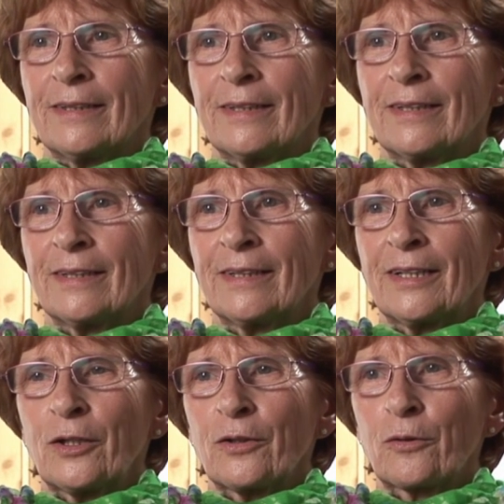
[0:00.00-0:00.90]
Grazie
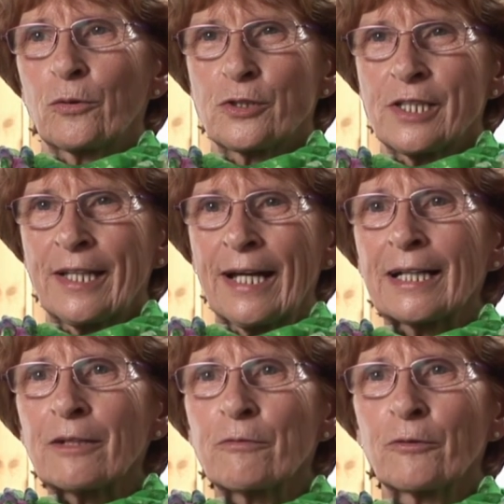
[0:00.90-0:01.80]
a Dio sono di
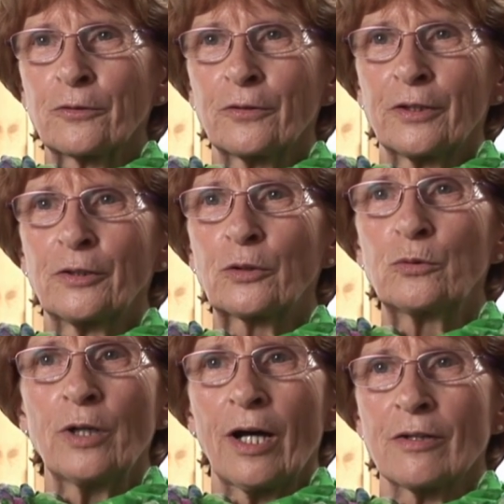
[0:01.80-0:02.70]
natura una
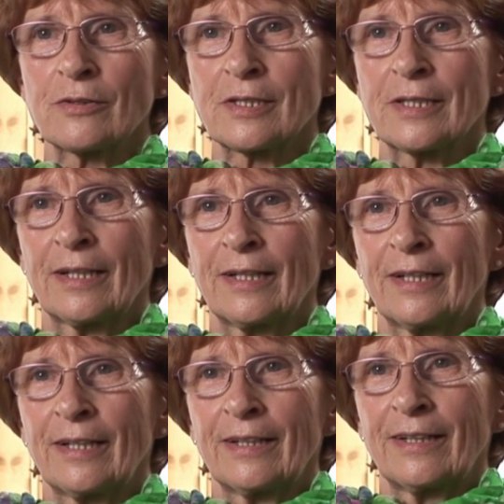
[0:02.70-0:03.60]
persona che si
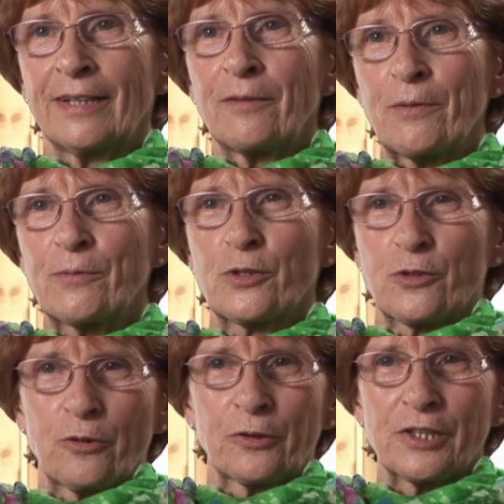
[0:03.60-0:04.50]
riprende dalle
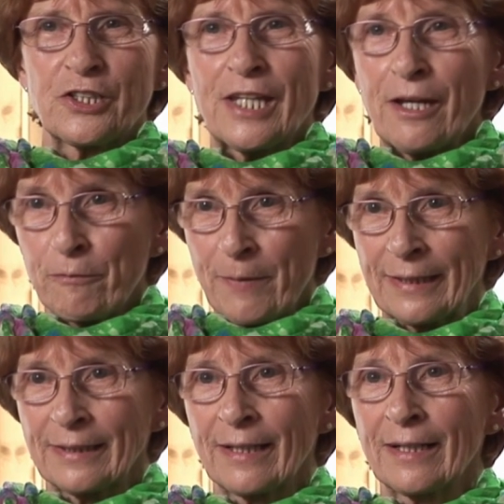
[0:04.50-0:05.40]
difficoltà o
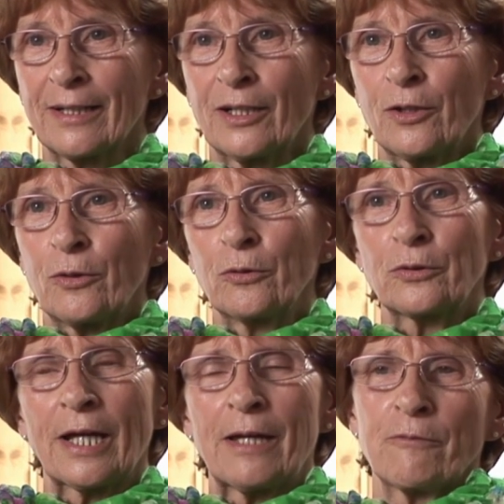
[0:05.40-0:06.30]
semplicemente una
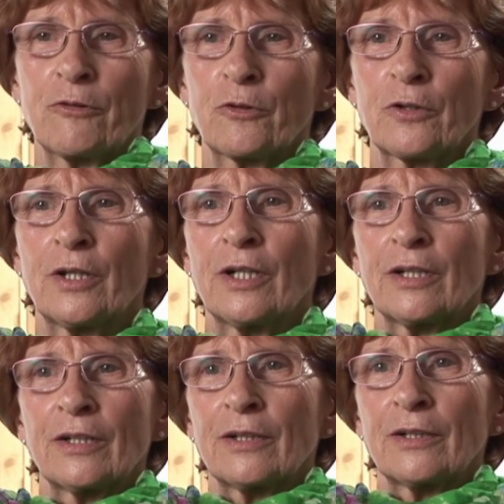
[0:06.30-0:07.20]
persona
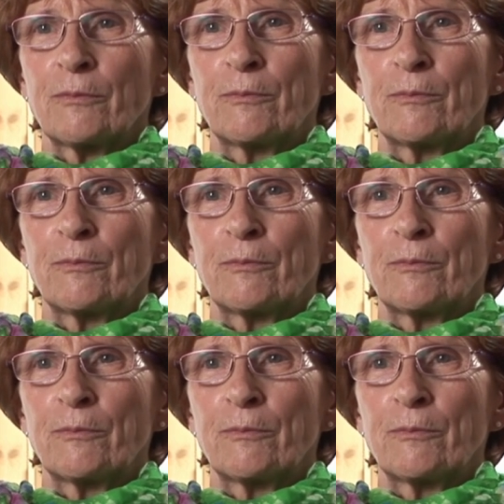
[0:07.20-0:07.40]
positiva.